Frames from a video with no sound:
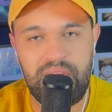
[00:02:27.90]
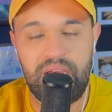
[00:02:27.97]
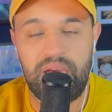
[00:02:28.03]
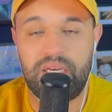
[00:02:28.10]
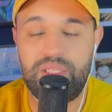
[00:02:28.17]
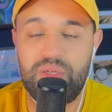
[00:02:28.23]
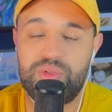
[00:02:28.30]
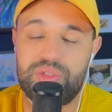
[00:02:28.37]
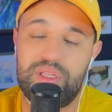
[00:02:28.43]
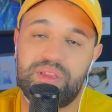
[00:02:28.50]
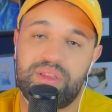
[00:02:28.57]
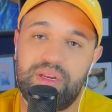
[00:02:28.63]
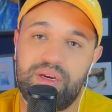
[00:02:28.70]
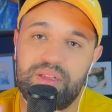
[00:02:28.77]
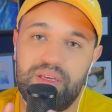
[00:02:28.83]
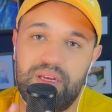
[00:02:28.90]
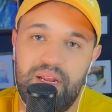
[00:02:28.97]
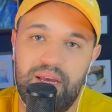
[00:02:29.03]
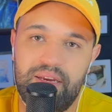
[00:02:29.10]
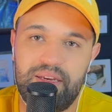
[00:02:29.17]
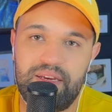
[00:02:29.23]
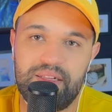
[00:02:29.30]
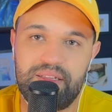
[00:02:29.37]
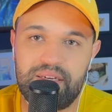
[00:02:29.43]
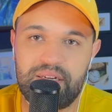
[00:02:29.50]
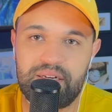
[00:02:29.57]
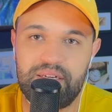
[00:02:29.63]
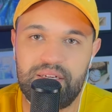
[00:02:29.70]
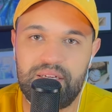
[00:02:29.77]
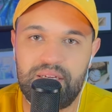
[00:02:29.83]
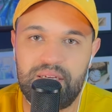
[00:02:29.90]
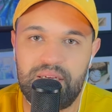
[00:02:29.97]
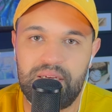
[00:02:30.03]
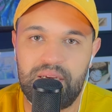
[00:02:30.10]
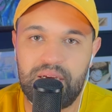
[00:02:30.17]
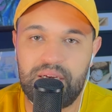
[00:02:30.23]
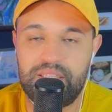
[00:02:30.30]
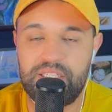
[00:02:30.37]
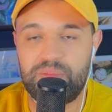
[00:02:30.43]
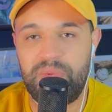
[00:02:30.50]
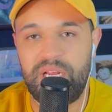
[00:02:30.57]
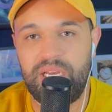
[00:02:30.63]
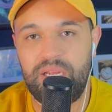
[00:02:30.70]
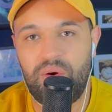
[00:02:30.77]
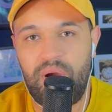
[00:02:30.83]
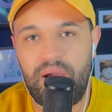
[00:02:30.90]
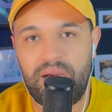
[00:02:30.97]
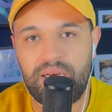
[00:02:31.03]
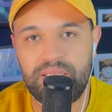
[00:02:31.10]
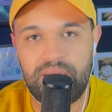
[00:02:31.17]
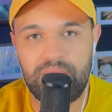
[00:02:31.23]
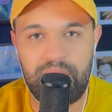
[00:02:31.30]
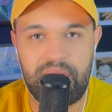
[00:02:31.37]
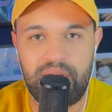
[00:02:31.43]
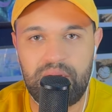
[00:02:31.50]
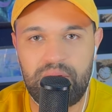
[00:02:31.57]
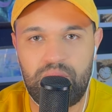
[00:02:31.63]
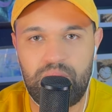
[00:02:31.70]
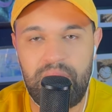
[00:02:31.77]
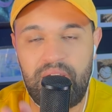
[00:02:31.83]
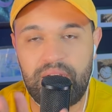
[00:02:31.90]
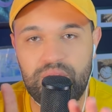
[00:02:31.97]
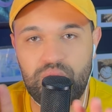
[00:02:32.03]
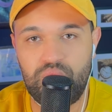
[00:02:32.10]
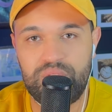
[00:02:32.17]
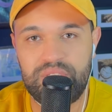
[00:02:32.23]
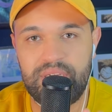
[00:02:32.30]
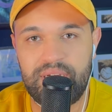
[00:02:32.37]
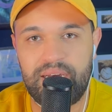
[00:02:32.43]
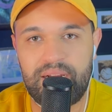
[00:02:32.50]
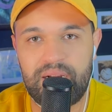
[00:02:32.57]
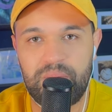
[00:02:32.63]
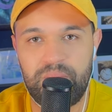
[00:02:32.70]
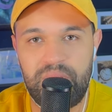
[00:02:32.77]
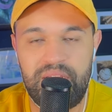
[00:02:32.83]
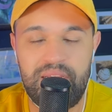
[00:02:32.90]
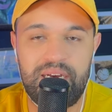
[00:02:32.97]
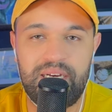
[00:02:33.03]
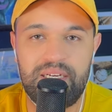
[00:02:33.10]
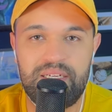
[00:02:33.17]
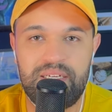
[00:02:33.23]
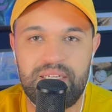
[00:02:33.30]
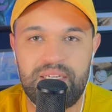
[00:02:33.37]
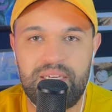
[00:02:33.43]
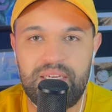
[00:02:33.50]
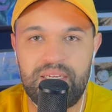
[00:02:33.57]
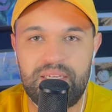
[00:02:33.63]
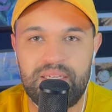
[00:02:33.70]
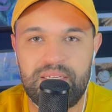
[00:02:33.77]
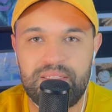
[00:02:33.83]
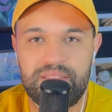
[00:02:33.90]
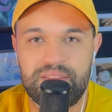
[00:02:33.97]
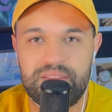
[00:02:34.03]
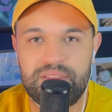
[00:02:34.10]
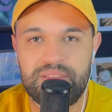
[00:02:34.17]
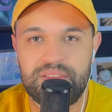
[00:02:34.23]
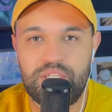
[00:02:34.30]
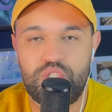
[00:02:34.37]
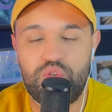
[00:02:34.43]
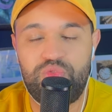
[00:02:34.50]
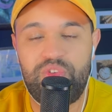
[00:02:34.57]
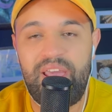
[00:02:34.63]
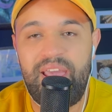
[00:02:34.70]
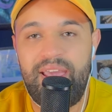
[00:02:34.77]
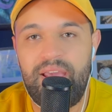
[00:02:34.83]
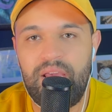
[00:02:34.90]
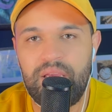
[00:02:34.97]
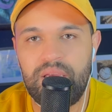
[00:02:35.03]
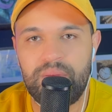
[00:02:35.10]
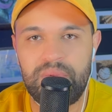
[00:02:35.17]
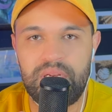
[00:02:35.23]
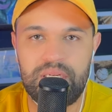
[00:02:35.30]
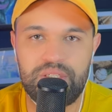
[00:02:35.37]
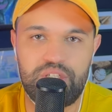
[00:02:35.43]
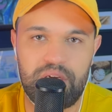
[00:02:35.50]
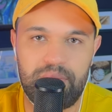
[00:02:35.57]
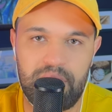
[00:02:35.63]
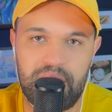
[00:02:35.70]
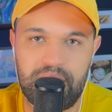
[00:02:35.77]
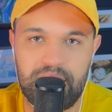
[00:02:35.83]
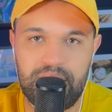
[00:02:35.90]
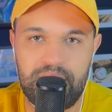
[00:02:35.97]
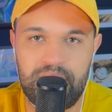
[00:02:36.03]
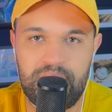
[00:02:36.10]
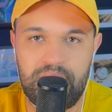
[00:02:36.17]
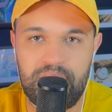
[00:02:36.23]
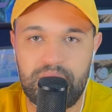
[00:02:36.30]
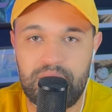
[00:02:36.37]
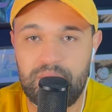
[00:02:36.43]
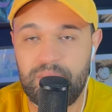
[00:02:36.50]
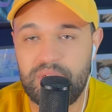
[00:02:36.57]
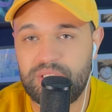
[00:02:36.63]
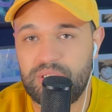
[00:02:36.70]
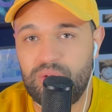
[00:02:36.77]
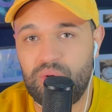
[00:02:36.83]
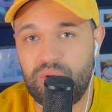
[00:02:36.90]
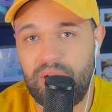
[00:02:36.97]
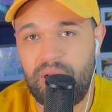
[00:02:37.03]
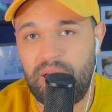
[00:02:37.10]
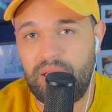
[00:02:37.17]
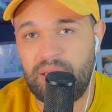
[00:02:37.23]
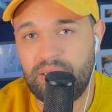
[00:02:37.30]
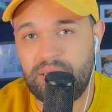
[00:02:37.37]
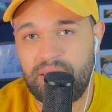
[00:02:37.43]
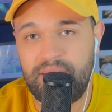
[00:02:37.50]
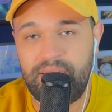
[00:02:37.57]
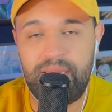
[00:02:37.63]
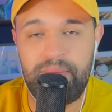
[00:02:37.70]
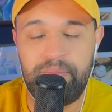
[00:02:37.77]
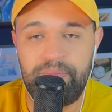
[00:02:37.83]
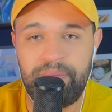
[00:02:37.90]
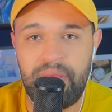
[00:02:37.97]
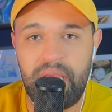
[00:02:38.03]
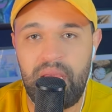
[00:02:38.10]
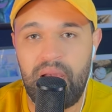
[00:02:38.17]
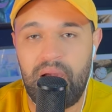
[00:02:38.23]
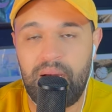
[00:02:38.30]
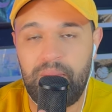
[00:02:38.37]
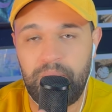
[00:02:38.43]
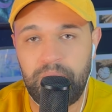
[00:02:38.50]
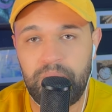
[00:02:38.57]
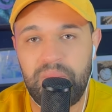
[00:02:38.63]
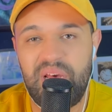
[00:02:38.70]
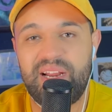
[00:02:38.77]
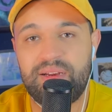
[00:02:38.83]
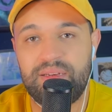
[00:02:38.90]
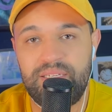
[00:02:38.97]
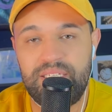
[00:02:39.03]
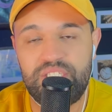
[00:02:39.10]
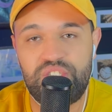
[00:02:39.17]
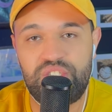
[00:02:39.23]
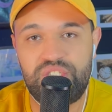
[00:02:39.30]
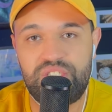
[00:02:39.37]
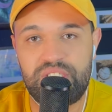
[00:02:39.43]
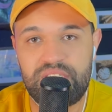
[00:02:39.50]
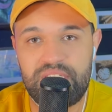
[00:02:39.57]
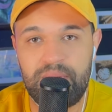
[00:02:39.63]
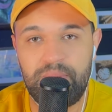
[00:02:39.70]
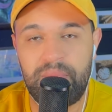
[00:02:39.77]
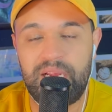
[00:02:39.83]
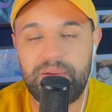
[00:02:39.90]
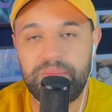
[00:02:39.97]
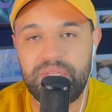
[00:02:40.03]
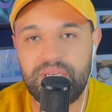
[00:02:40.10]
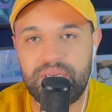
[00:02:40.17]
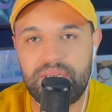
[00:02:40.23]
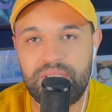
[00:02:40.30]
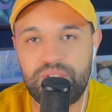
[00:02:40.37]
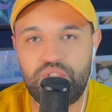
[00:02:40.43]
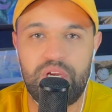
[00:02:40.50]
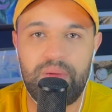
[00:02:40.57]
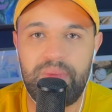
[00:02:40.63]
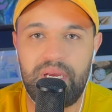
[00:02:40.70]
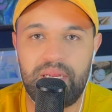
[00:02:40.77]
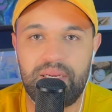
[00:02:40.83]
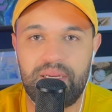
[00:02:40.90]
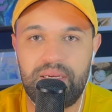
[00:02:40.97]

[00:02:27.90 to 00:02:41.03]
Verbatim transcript: غادي يوصل الطريق ديال اكادير غادي تبان ليه واحد المراه وما حدو تيقرب ليها تيشوفها ايه من الجمال كما تيقولها آه، كريم عمرني شفت شي مرا بداك الجمال